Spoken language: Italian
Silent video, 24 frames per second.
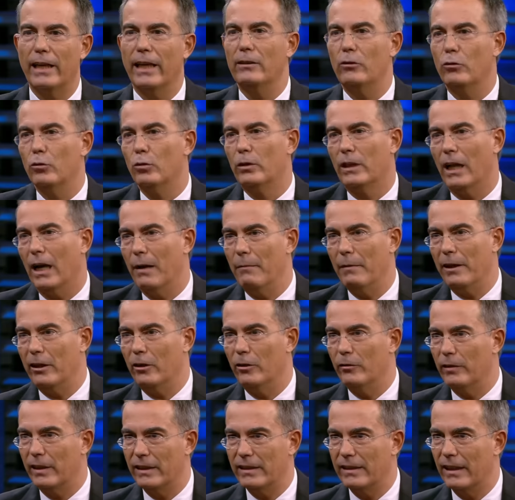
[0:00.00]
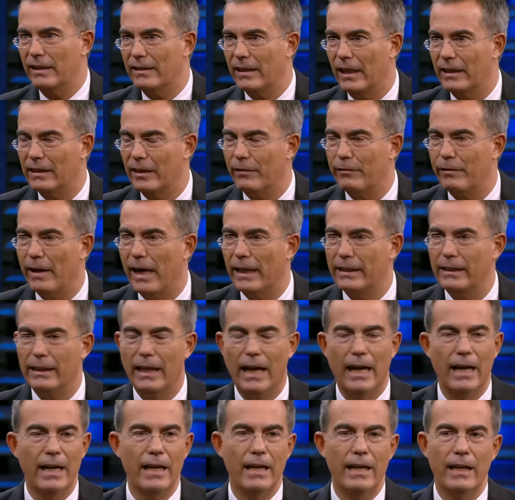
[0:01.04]
che tutta la manovra sia stata
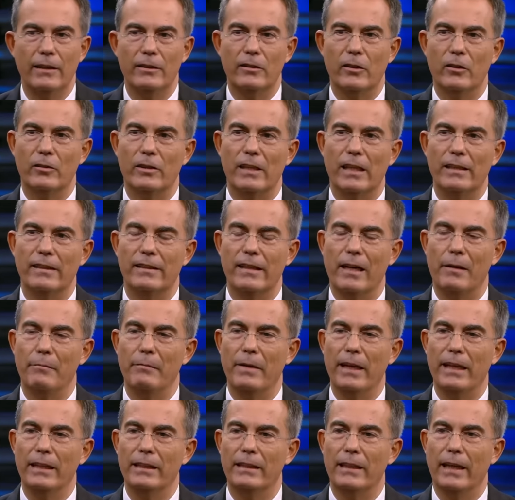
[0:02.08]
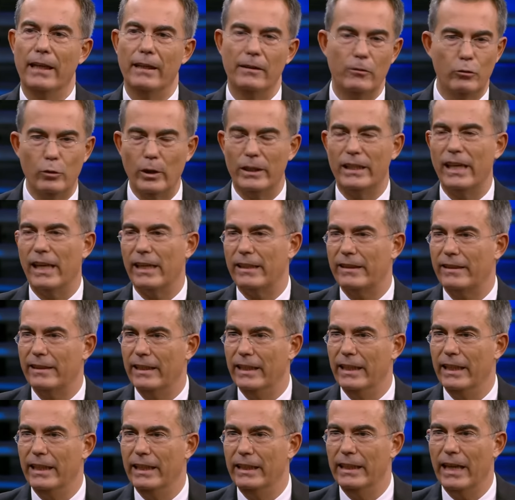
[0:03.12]
fatta sostanzialmente due
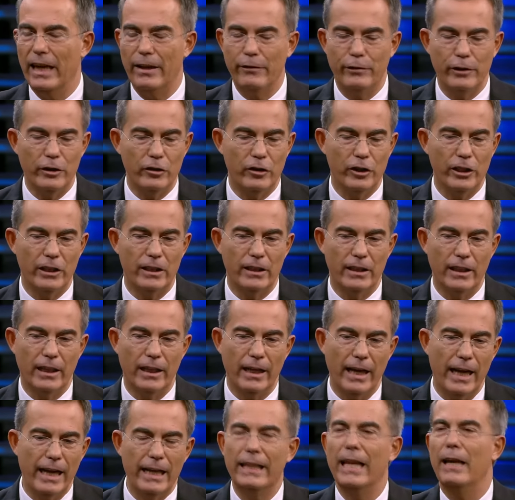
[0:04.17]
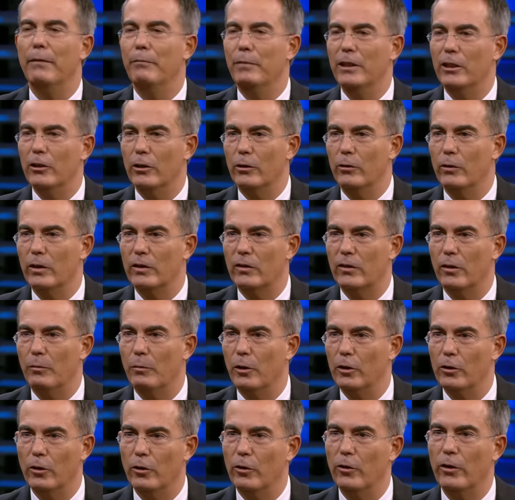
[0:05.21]
terzi in deficit e il debito in questo
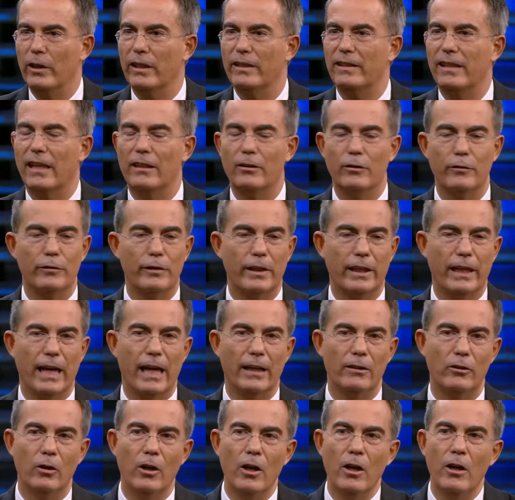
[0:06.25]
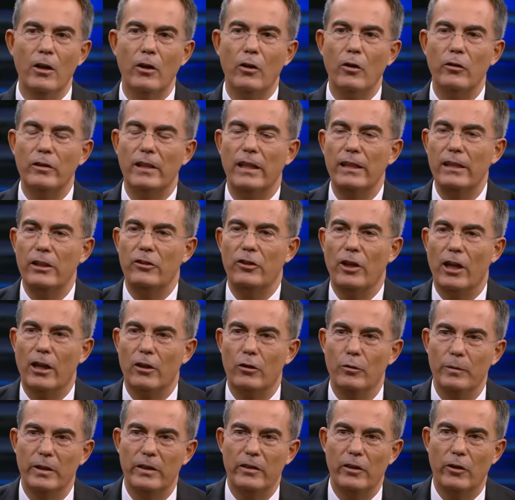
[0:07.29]
modo non è stato frenato. Cosa dice la
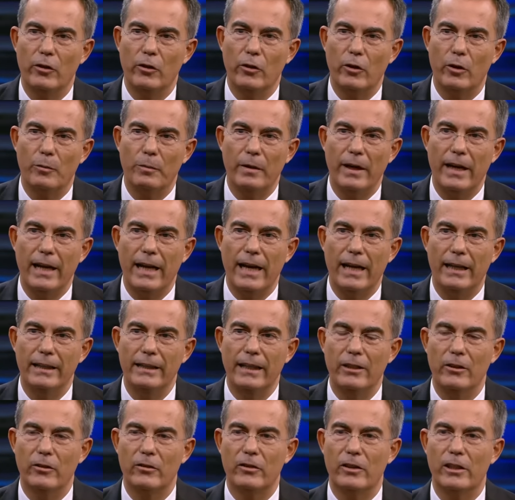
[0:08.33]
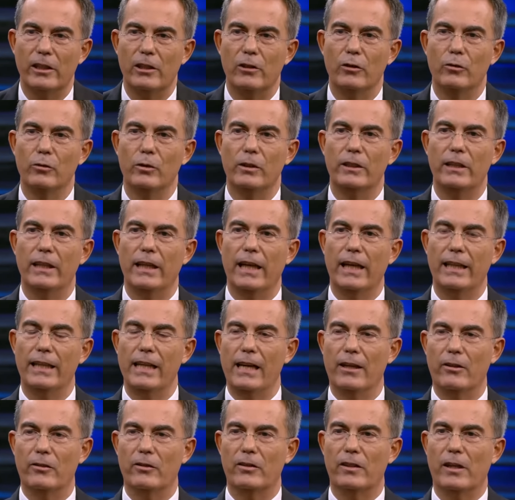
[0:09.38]
Commissione europea dei nostri conti e
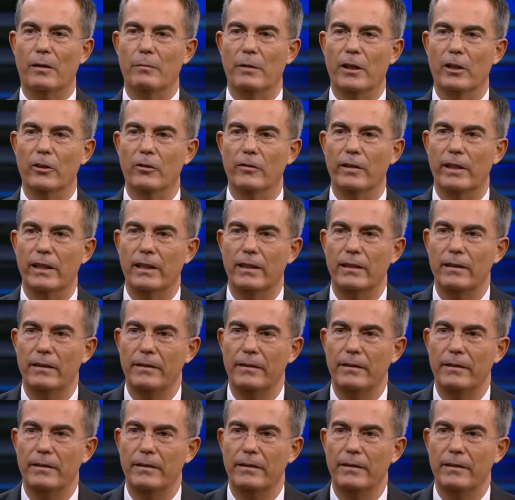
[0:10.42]
della nostra manovra?